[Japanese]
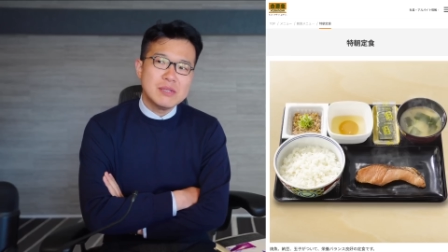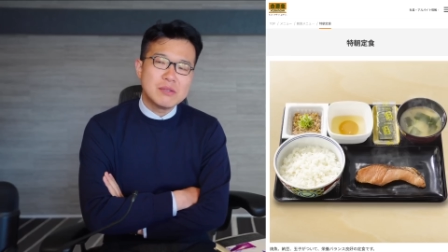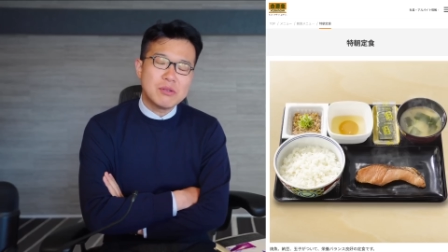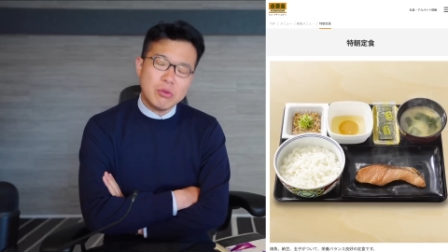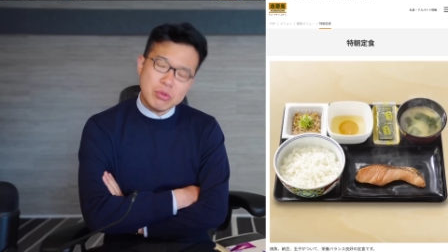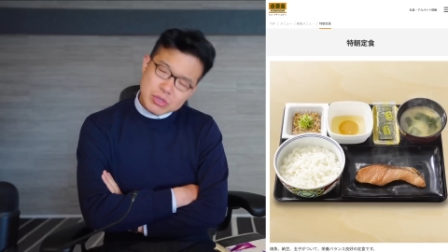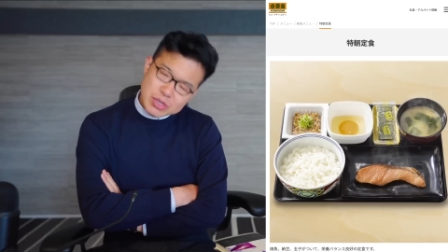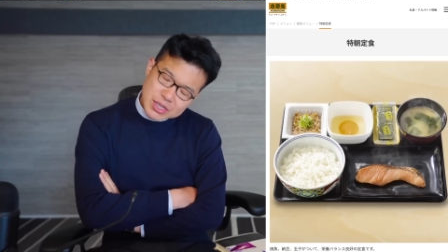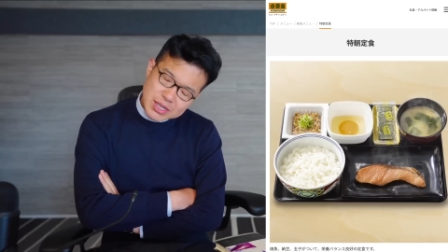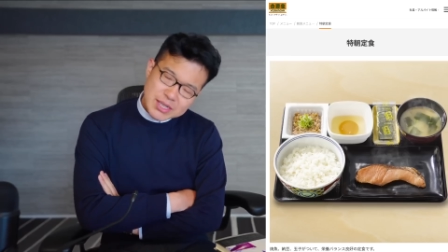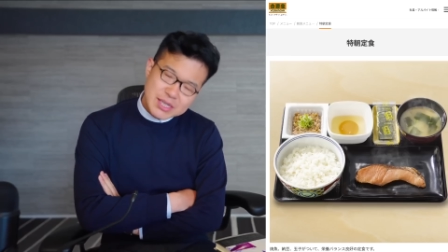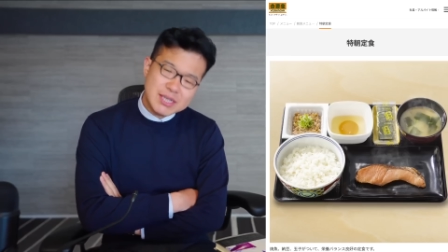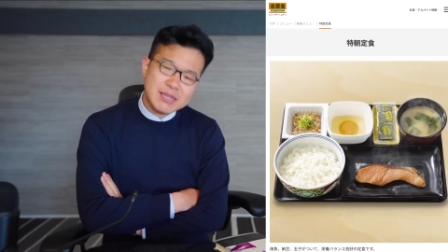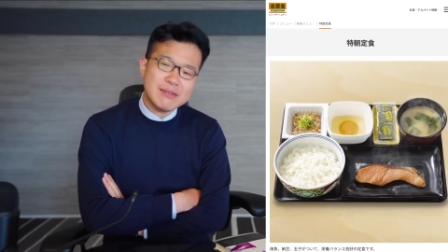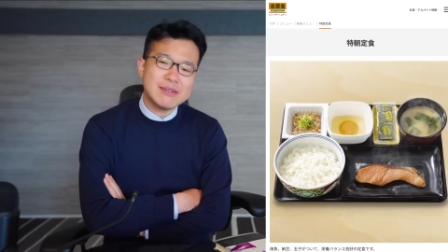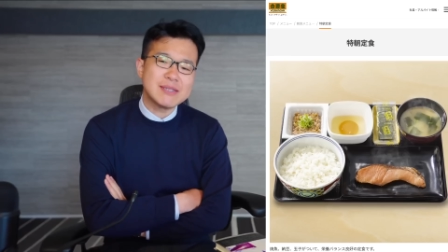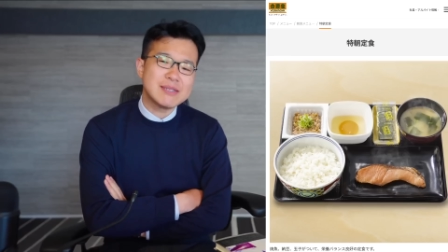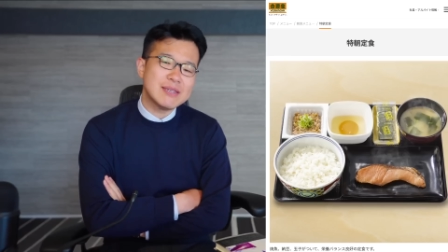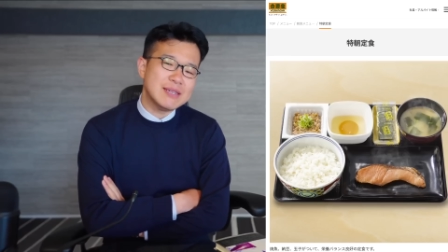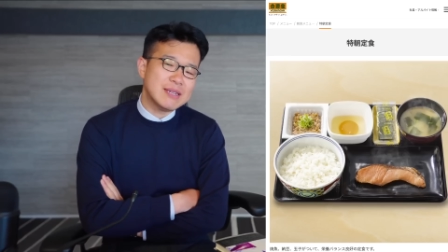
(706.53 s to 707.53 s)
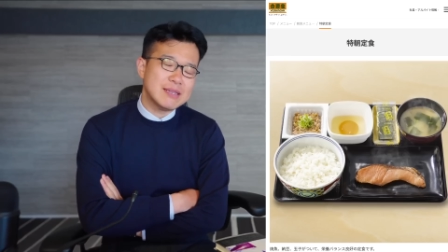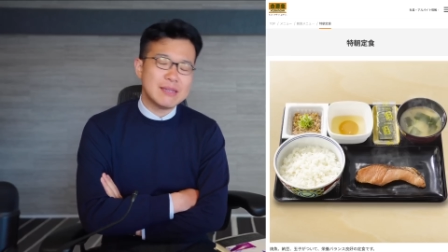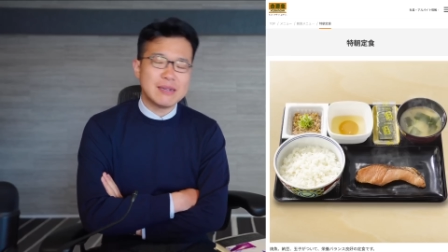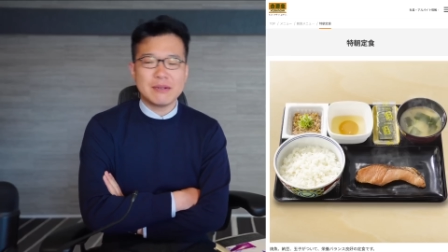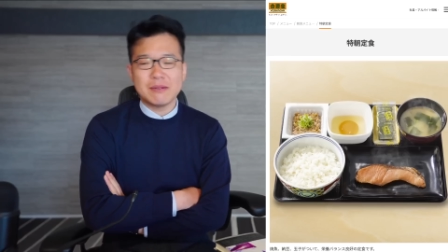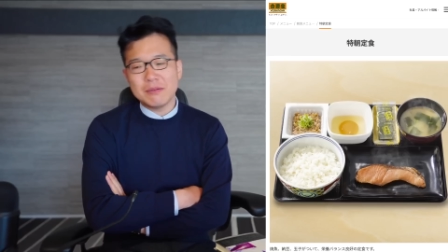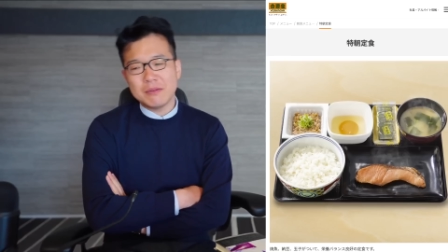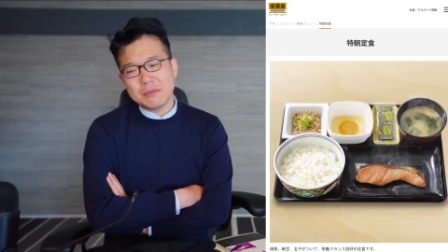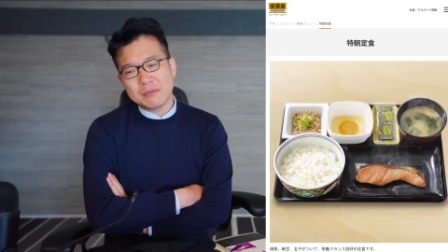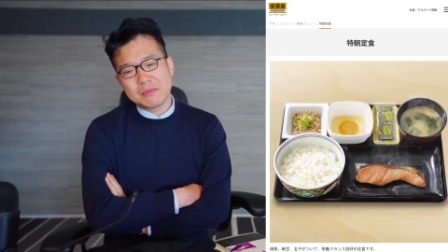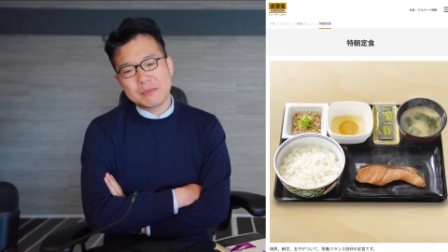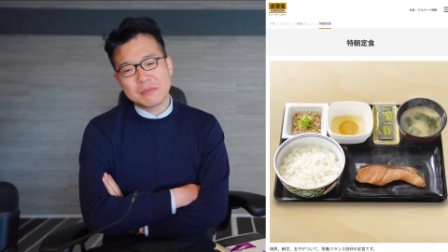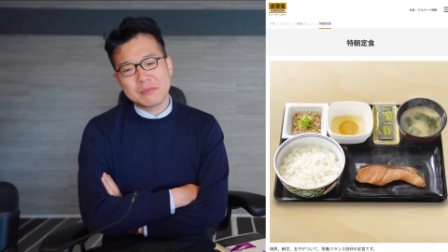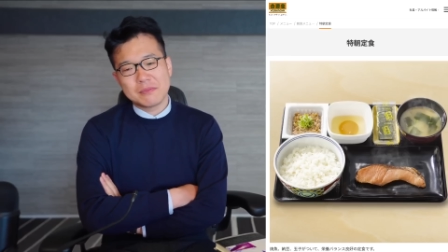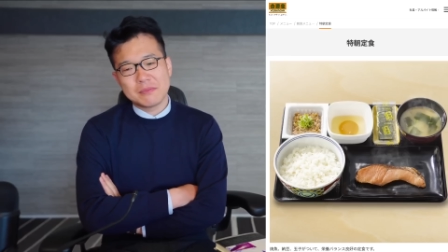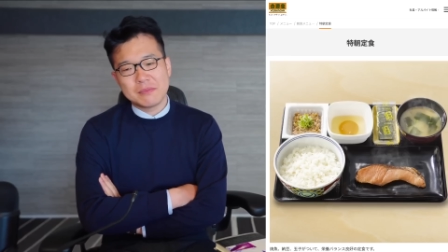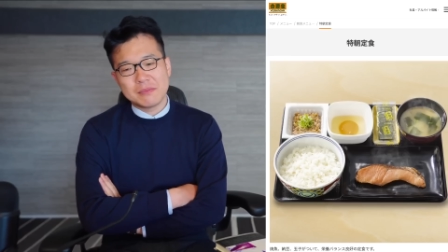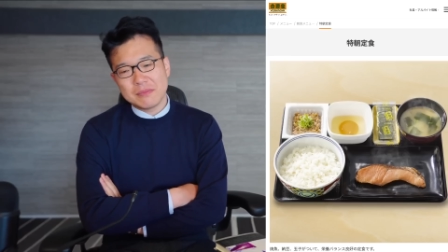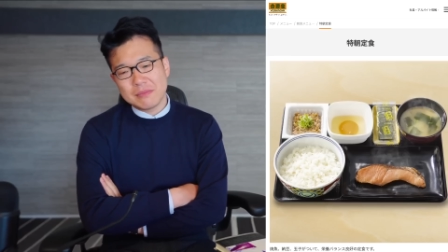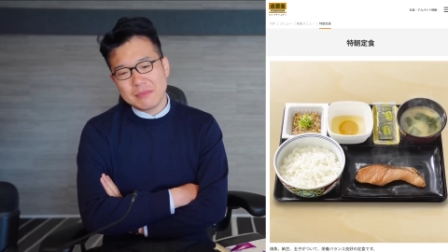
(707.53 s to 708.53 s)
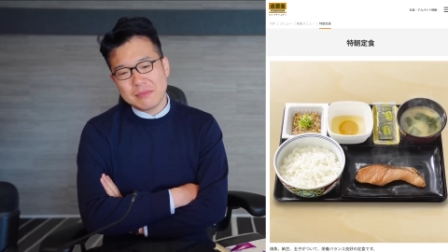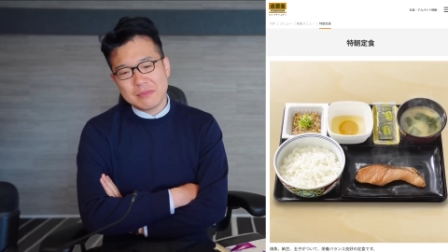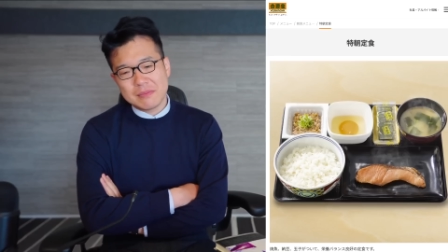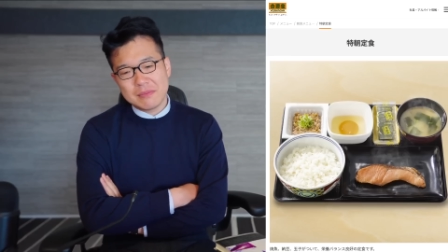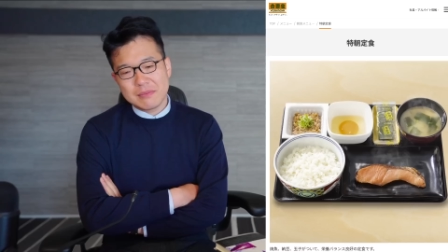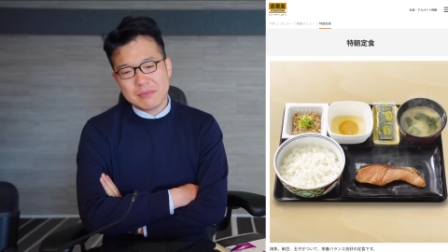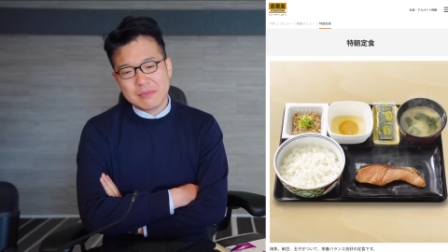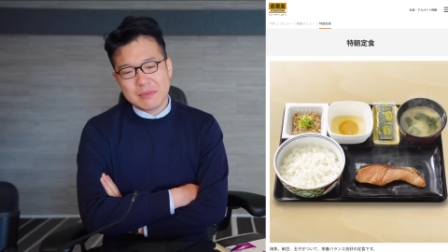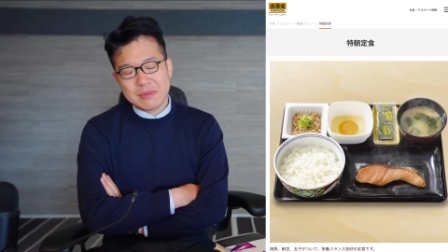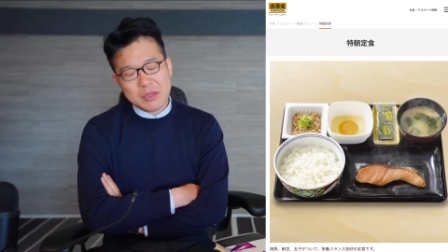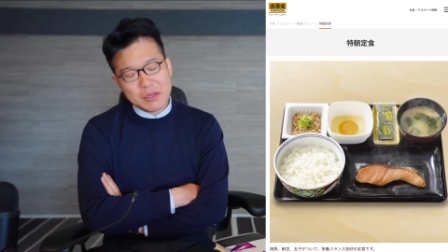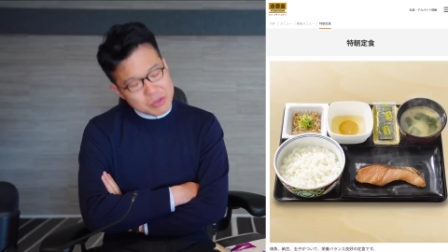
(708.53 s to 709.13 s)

どっちが幸せなんだろう。